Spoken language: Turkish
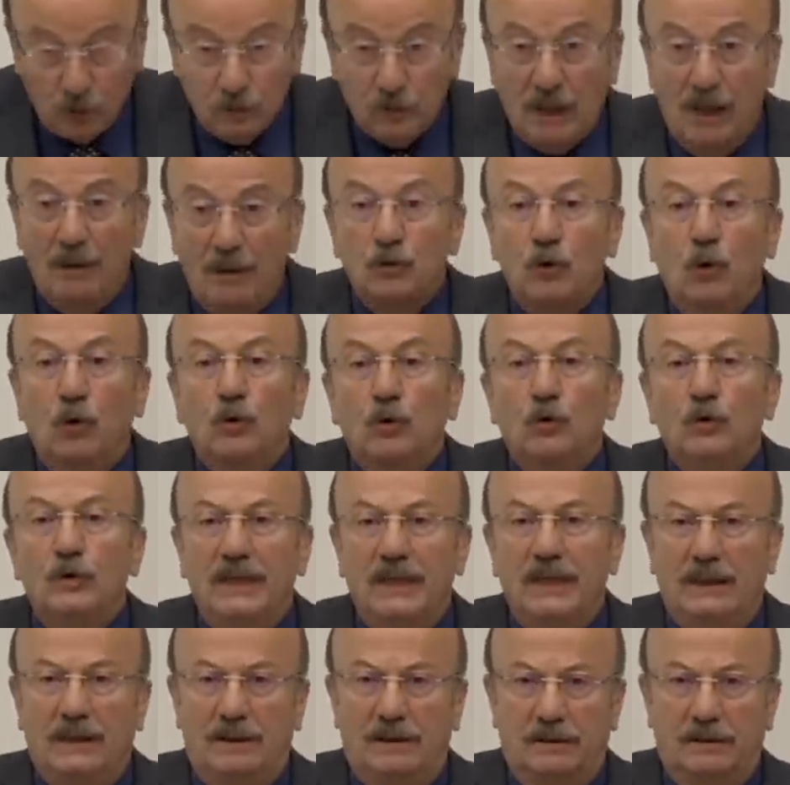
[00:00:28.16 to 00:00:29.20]
bu tam doğru
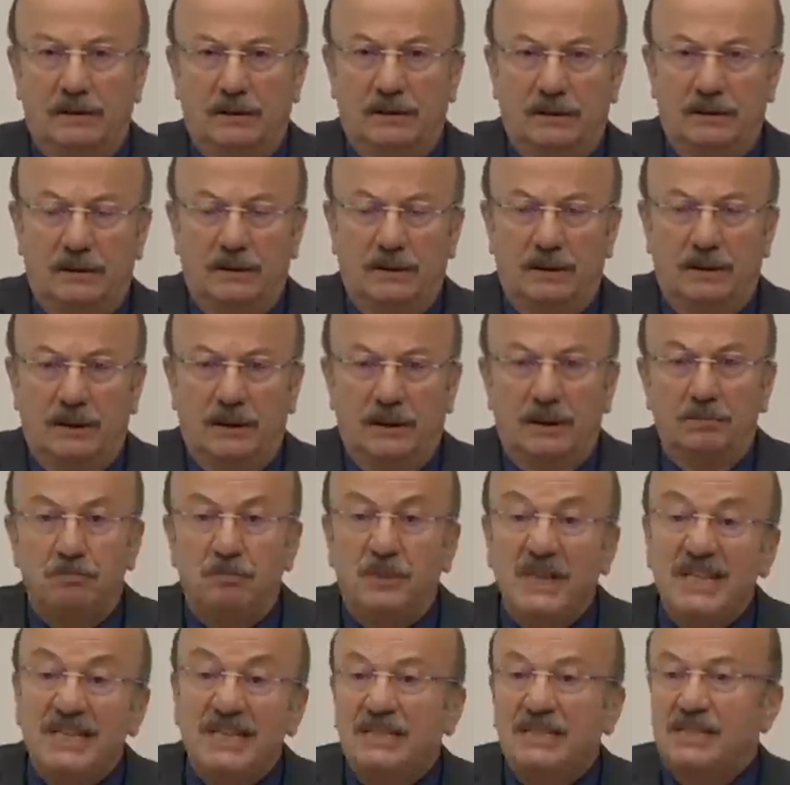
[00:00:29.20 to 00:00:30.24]
değil
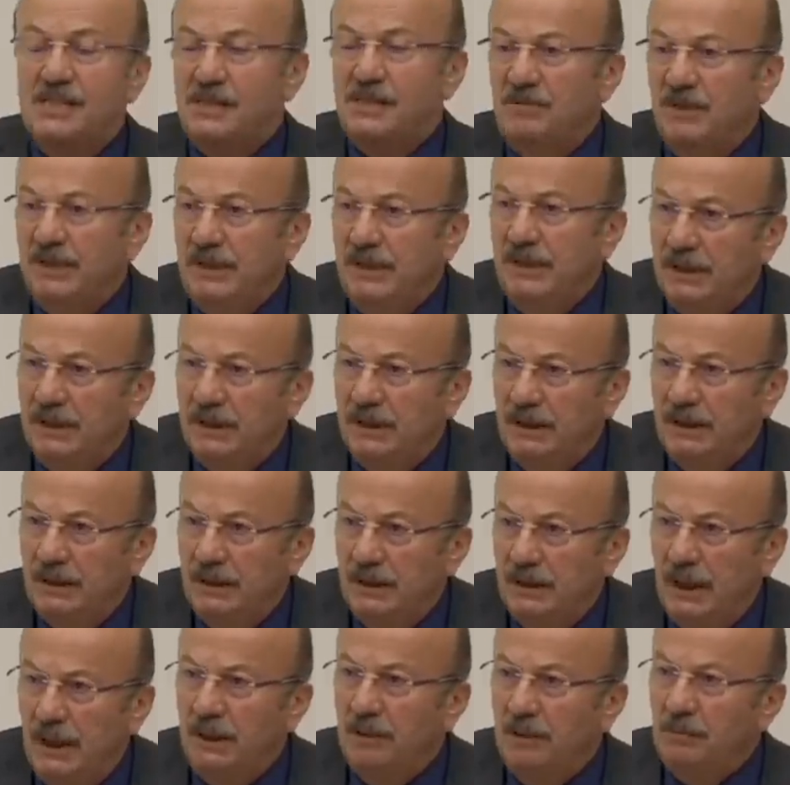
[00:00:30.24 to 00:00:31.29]
bir kısmını
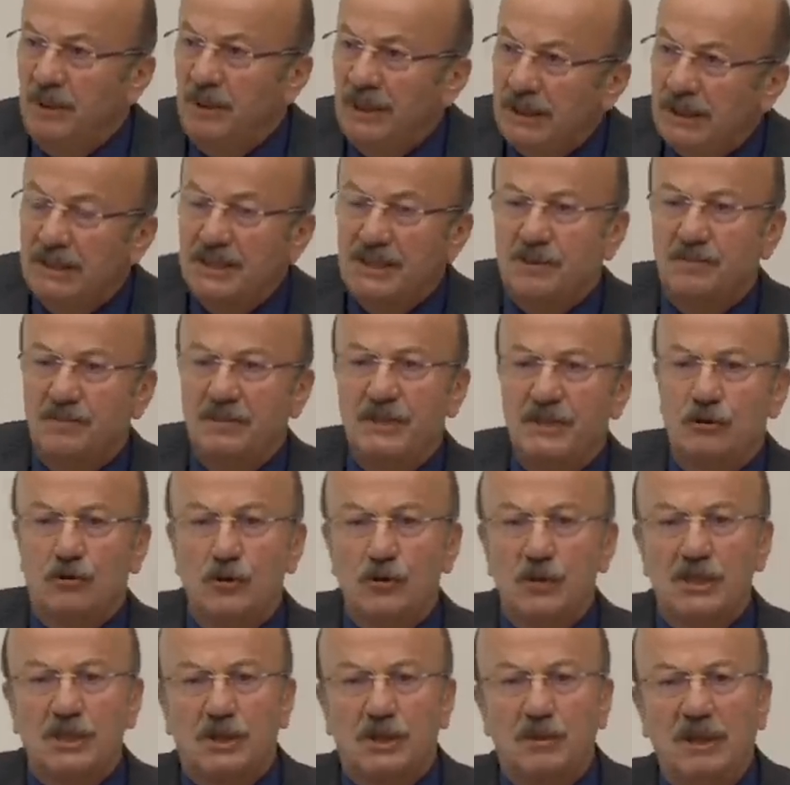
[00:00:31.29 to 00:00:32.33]
yani bir kısmını
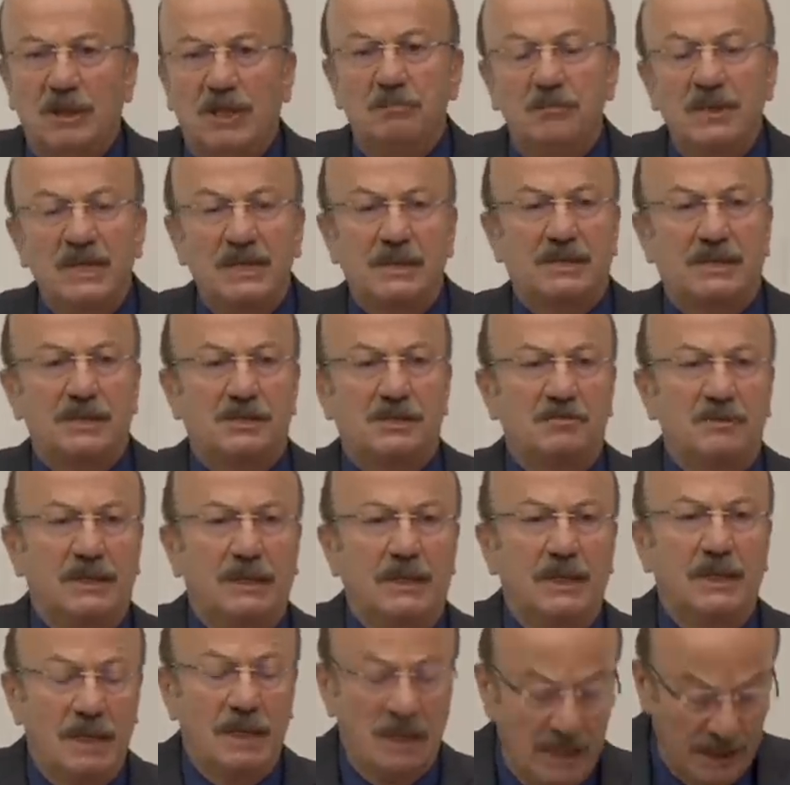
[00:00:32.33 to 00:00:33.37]
sözleşmenin bir
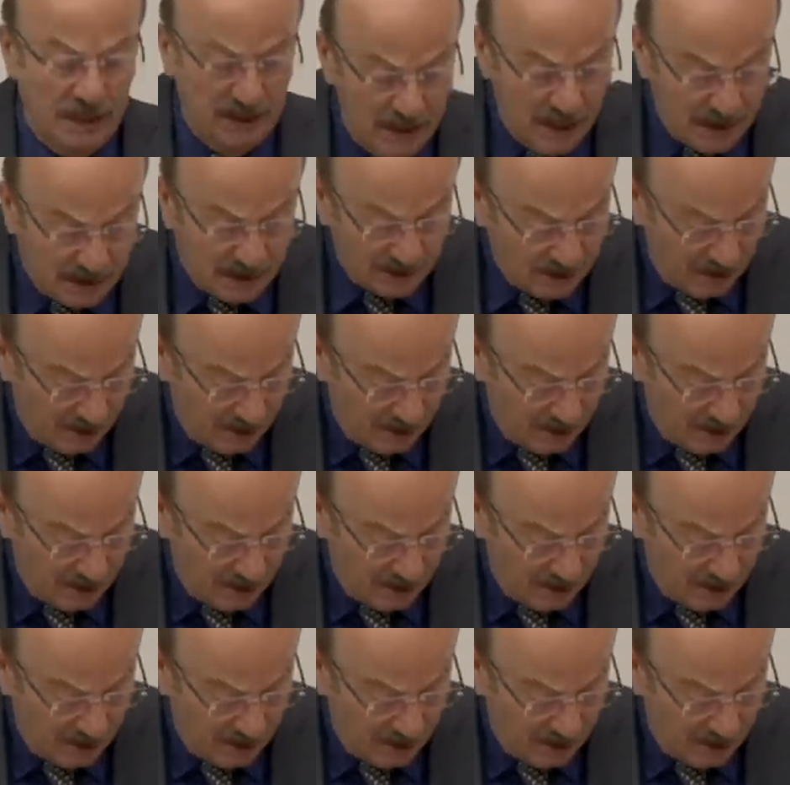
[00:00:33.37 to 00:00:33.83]
kısmını ne